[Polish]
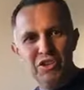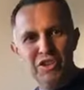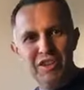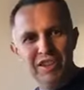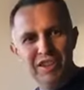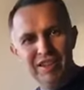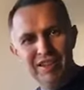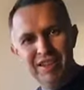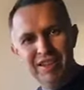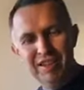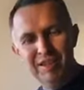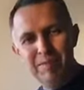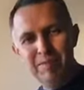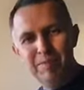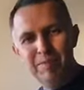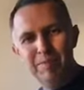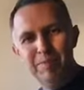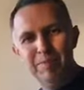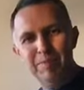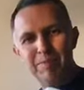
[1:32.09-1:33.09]
E,
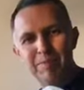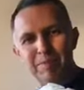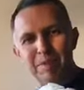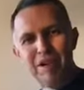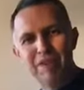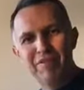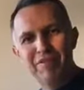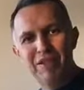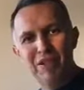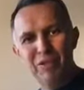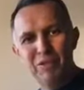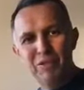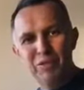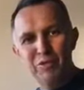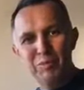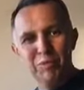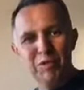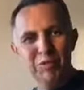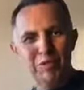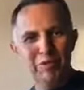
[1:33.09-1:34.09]
prawda o
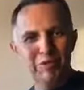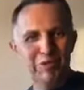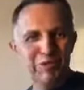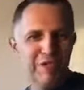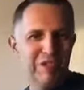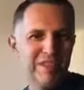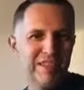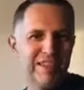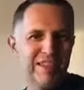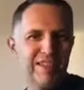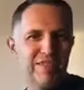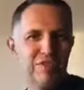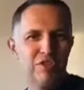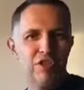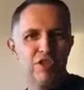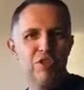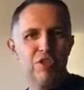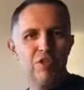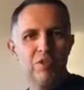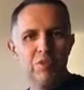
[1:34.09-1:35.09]
futbolu to jest
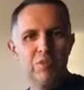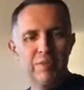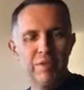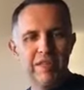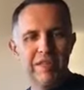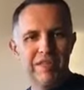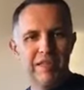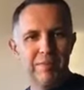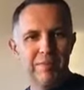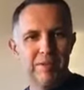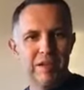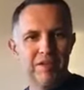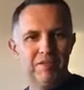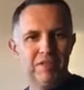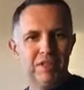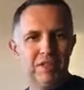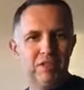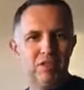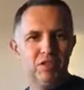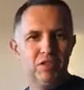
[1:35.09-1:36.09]
zawsze osobista
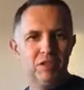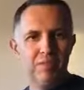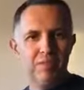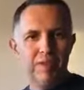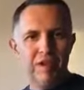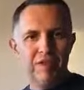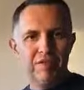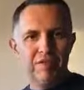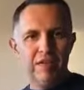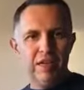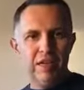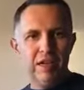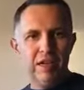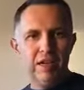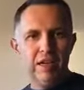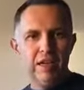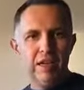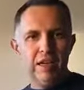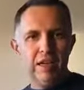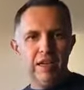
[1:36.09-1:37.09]
prawda, to jest prawda
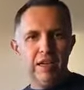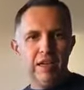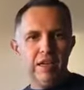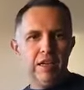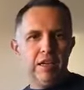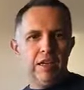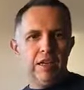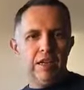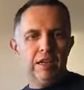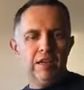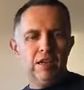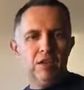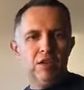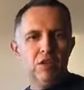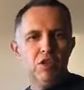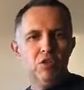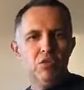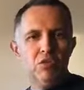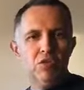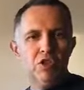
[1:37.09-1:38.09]
e,
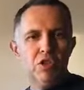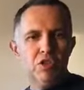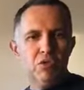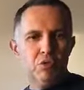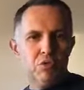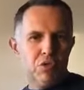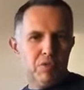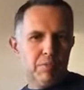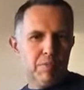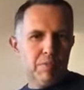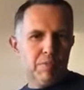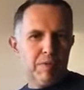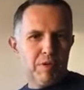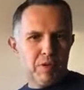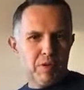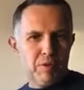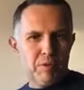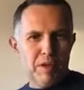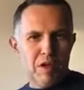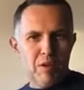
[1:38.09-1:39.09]
ludzi, którzy po
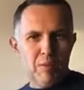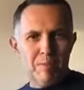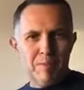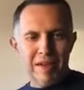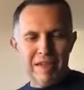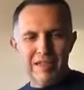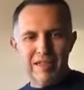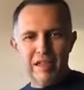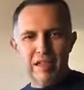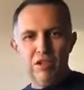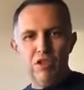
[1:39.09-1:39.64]
prostu mają pasję.